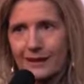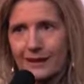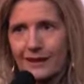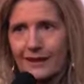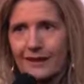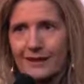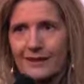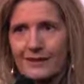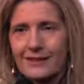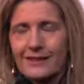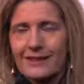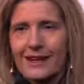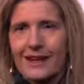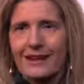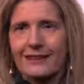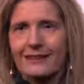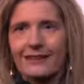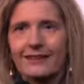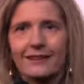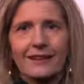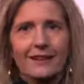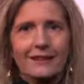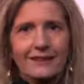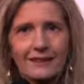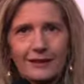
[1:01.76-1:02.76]
e
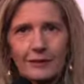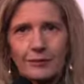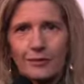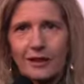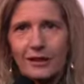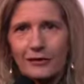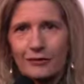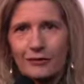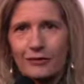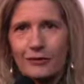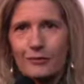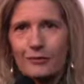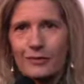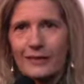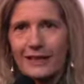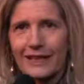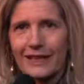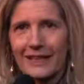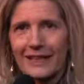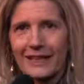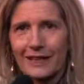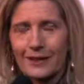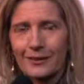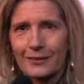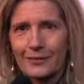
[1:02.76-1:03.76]
realizzati da team al
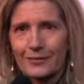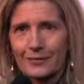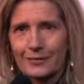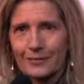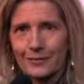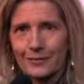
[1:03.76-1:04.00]
femminile.